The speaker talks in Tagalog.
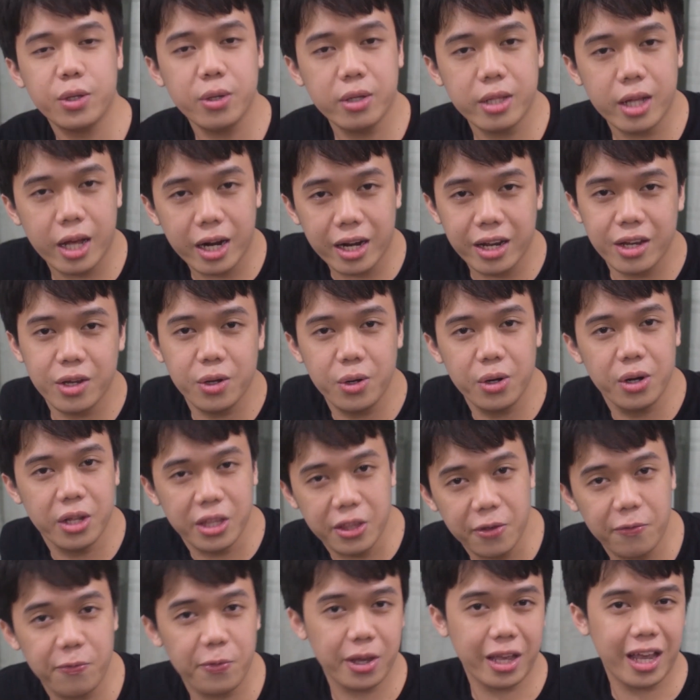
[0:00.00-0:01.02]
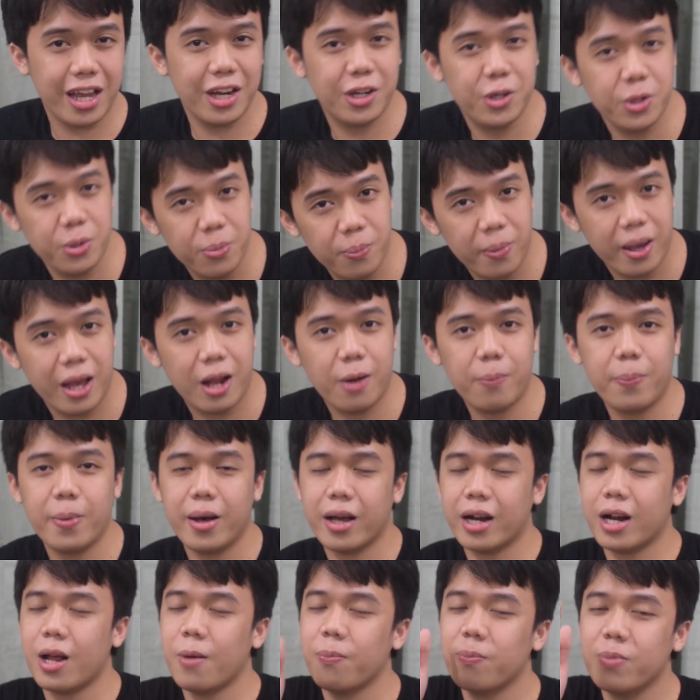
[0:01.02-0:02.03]
nyo na rin yung notification bell
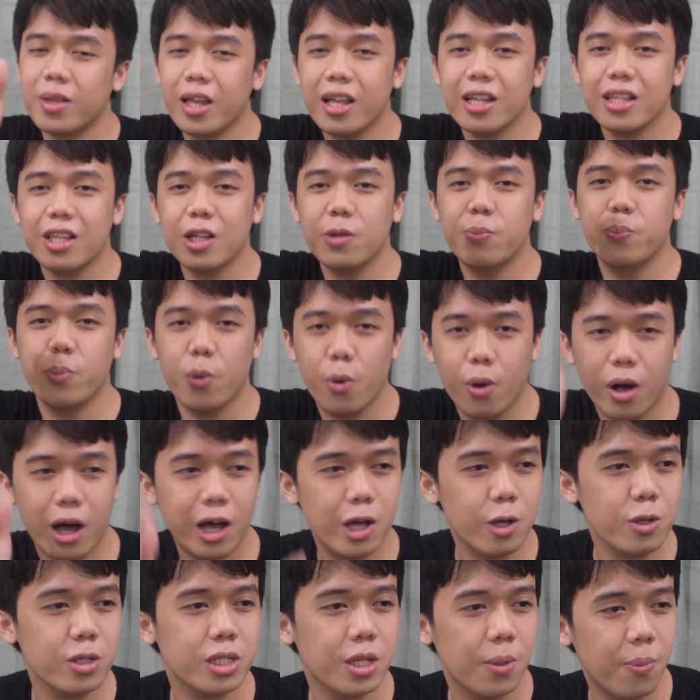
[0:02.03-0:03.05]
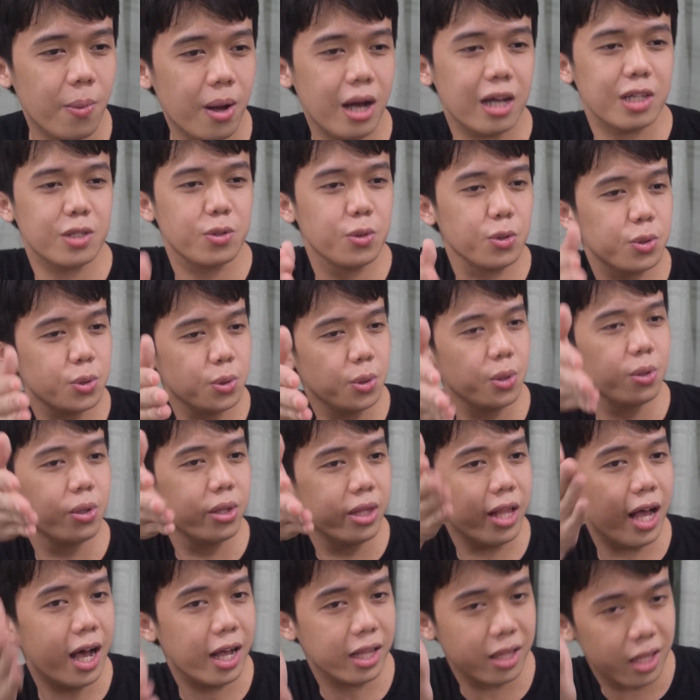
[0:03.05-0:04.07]
para updated po kayo sa mga susunod
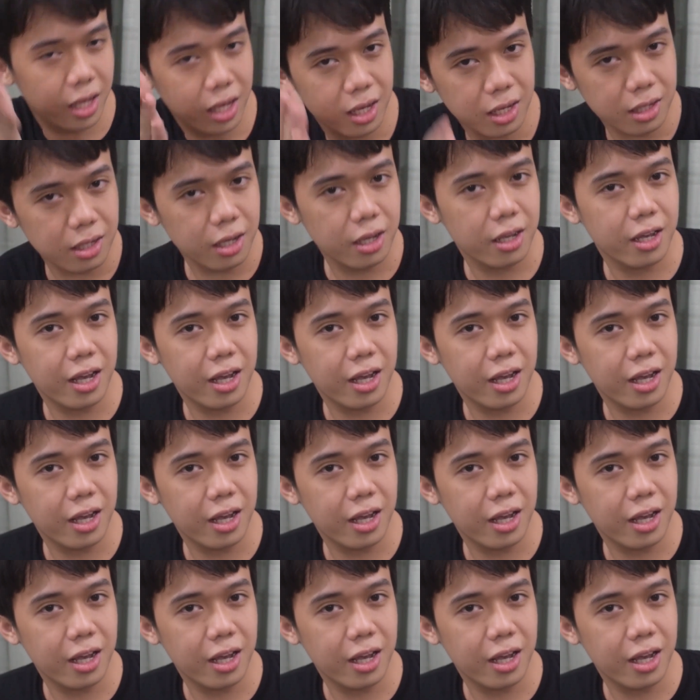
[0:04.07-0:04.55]
nating